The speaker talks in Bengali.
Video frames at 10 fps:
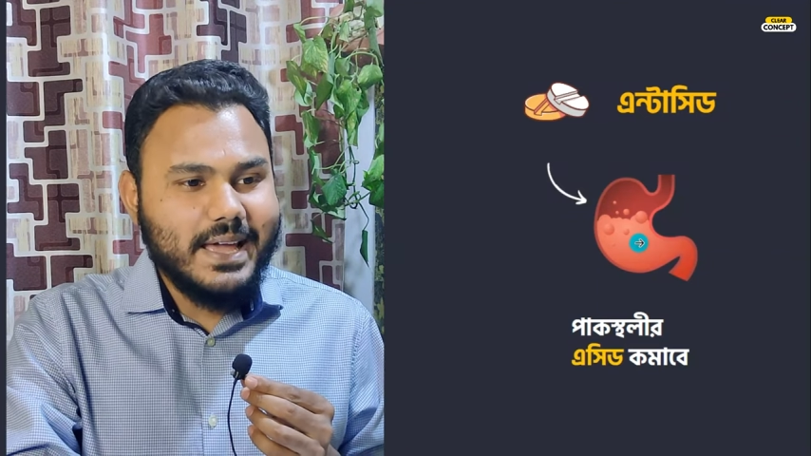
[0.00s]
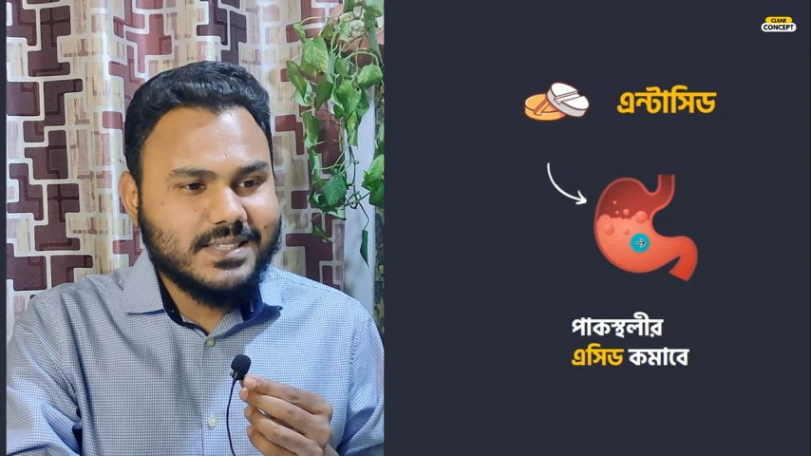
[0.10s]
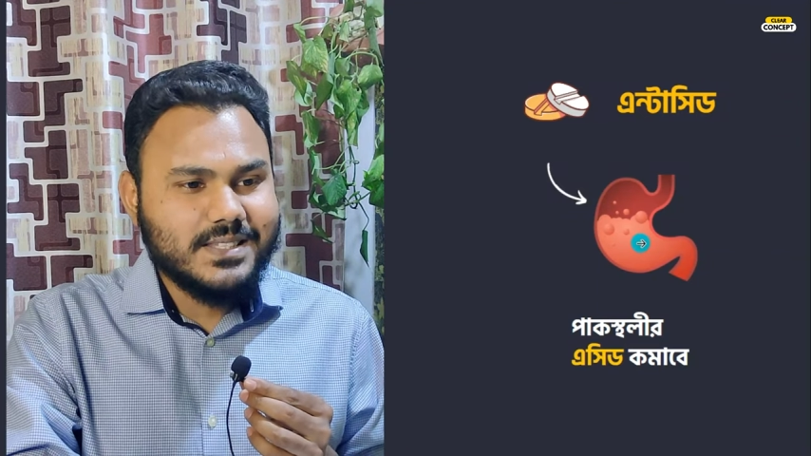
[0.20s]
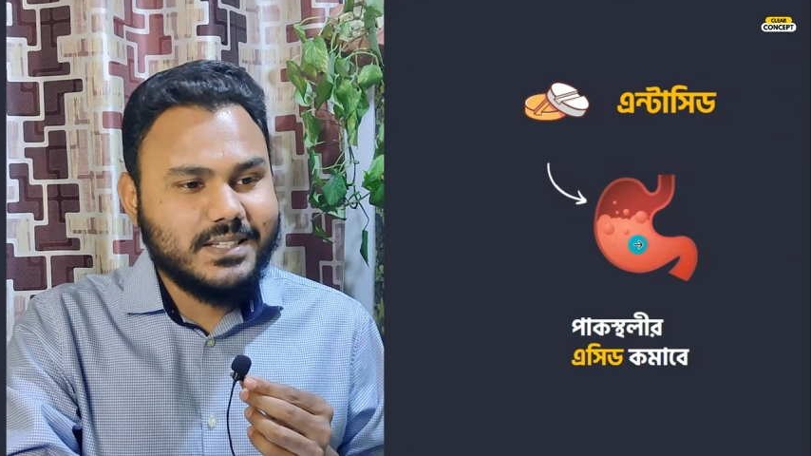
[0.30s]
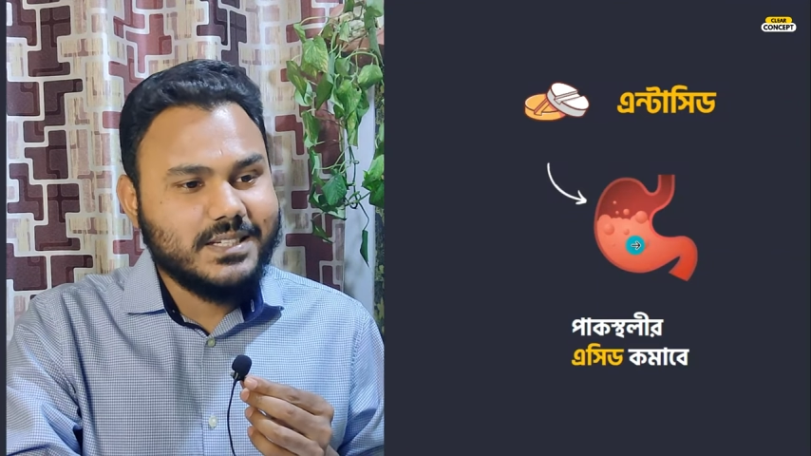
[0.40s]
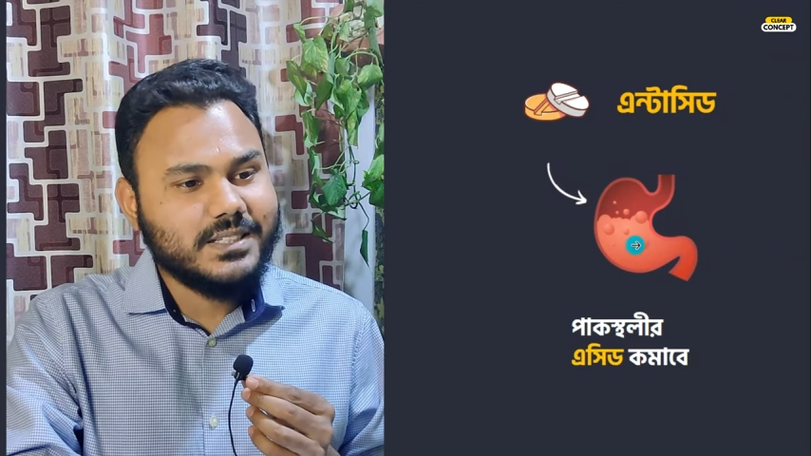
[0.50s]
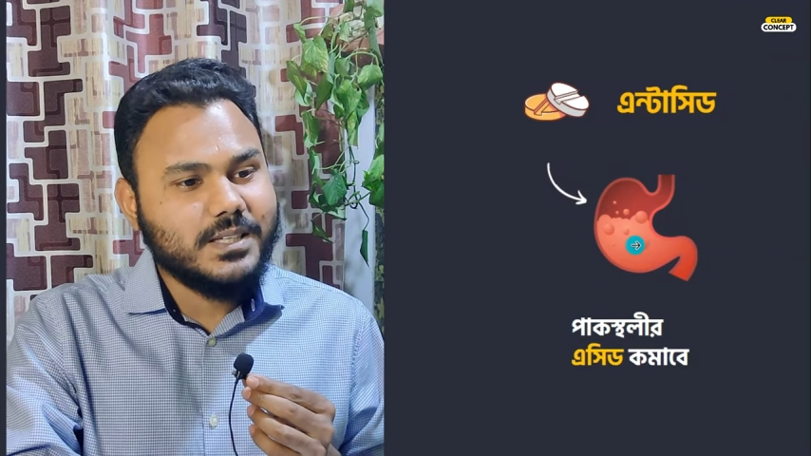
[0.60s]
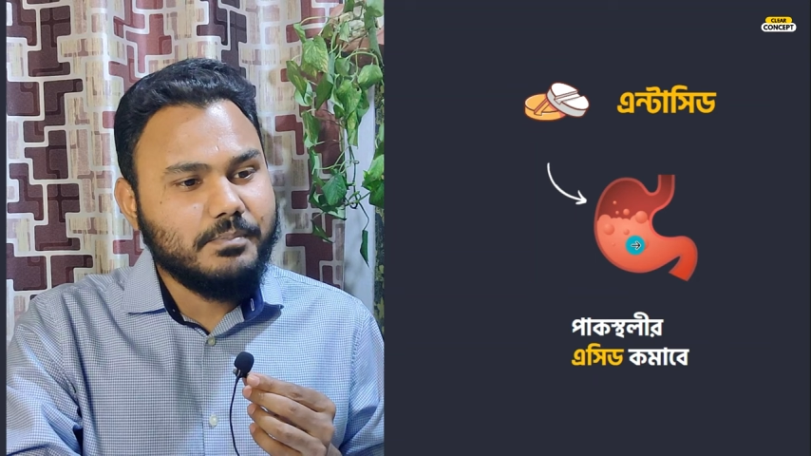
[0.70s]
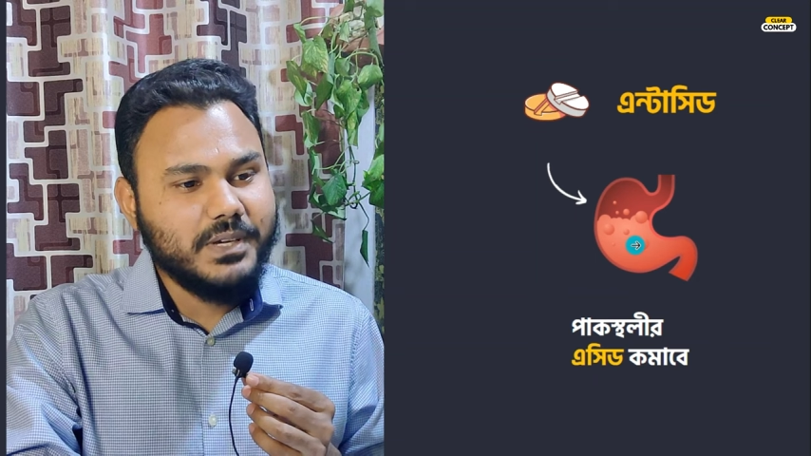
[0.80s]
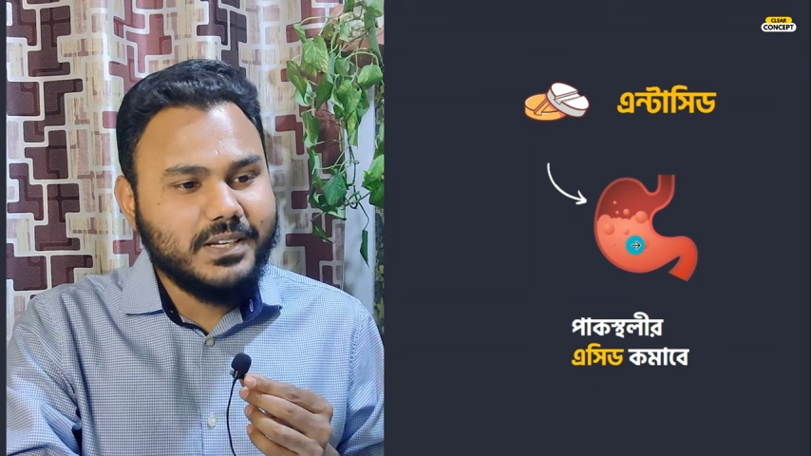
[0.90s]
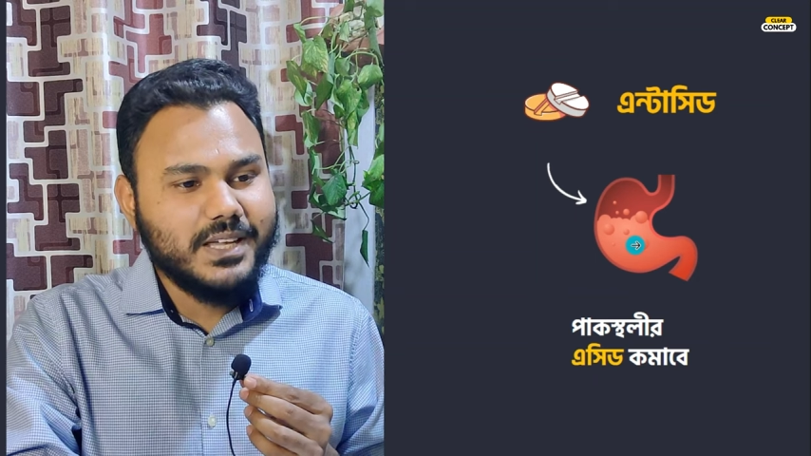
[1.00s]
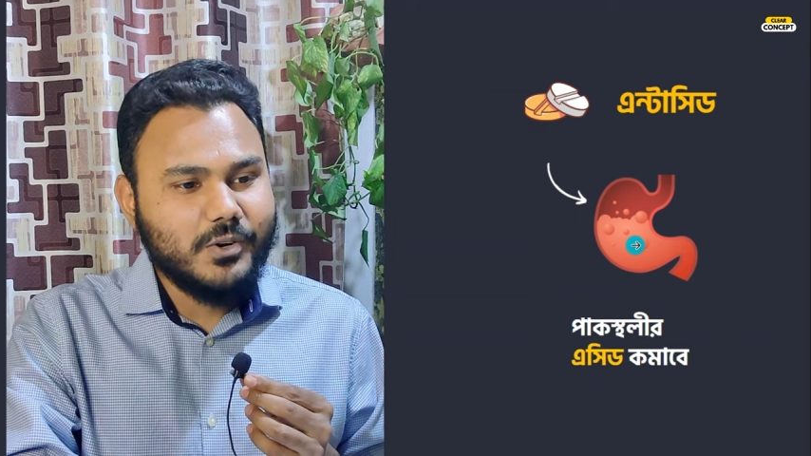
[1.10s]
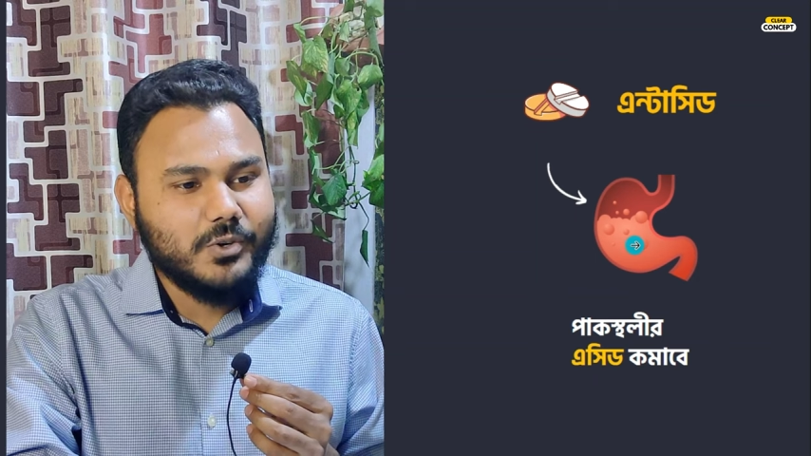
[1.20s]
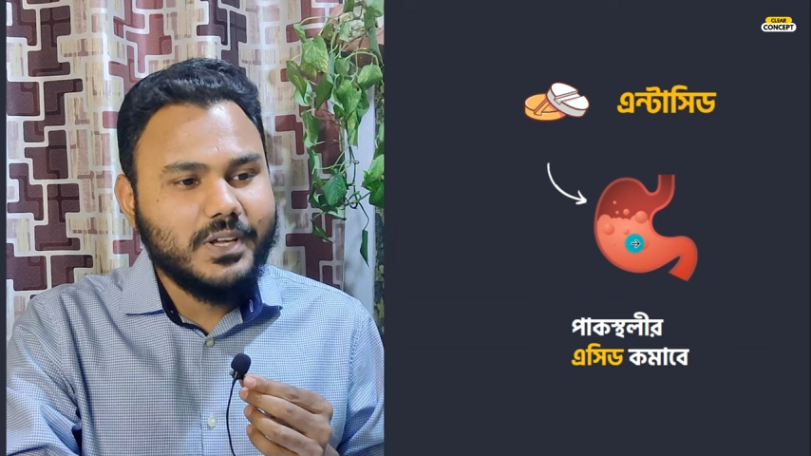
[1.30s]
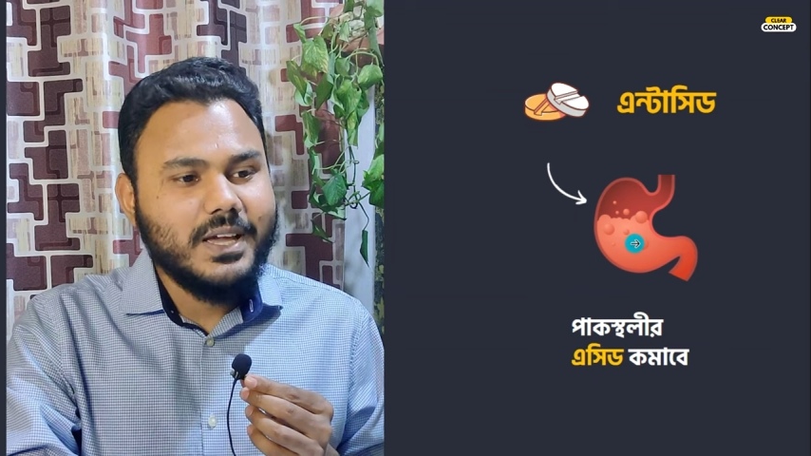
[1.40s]
অ্যাসিডের সাথে বিক্রিয়া
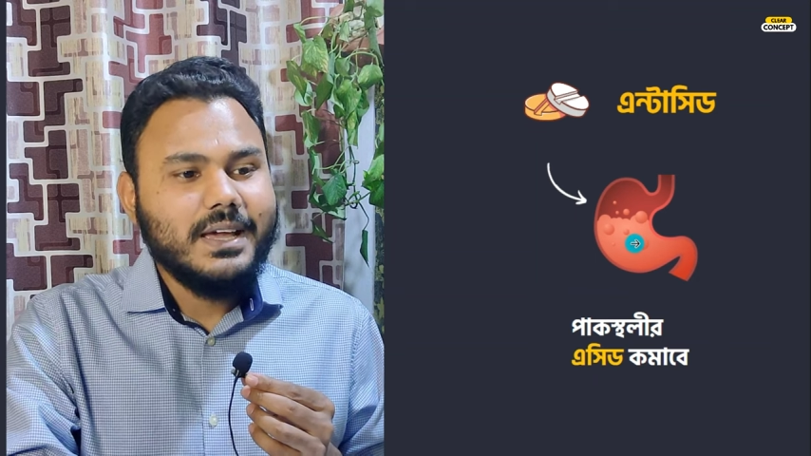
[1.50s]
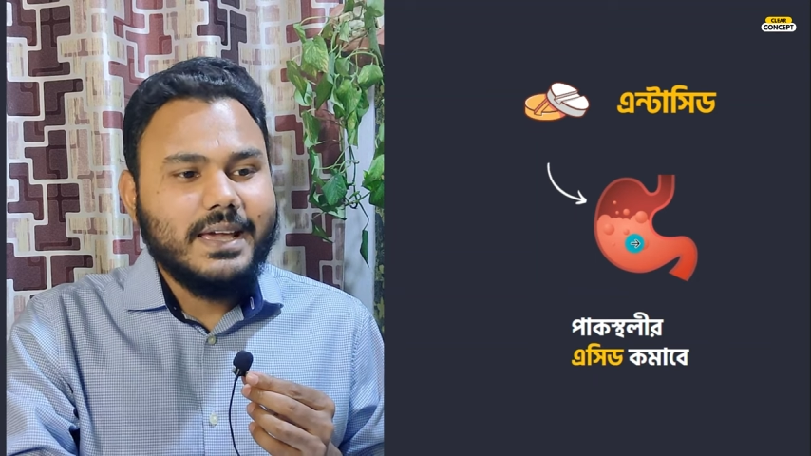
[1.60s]
করে